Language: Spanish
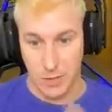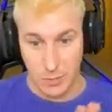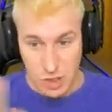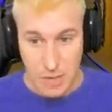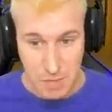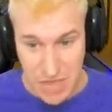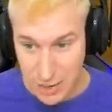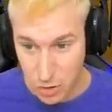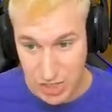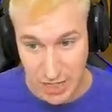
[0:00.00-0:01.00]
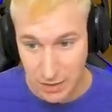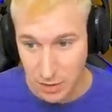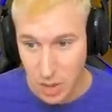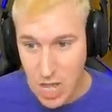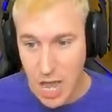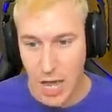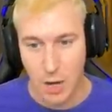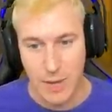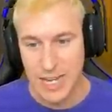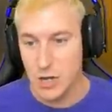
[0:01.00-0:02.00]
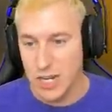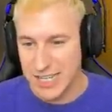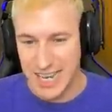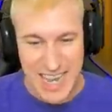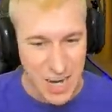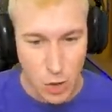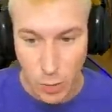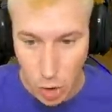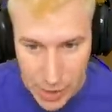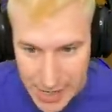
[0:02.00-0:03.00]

Podemos empezar consiguiendo algo amarillo, que sería como lo